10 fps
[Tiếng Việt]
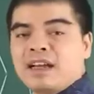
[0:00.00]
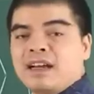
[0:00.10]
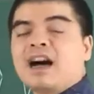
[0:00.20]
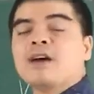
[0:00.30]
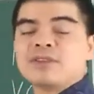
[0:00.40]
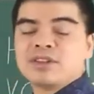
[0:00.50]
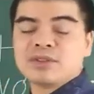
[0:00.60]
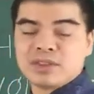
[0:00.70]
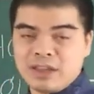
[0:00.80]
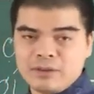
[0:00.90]
là hợp với những
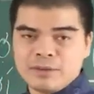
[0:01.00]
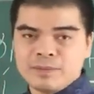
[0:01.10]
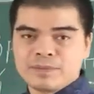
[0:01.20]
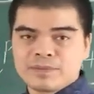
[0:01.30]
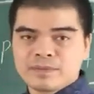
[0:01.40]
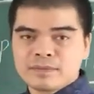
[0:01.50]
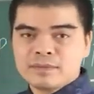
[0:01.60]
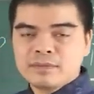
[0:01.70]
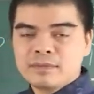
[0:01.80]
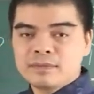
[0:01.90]
người tuổi dậu.
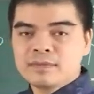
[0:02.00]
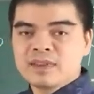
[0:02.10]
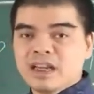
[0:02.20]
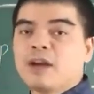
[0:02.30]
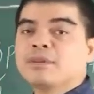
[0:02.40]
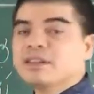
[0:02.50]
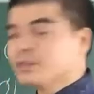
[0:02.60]
Hợp với những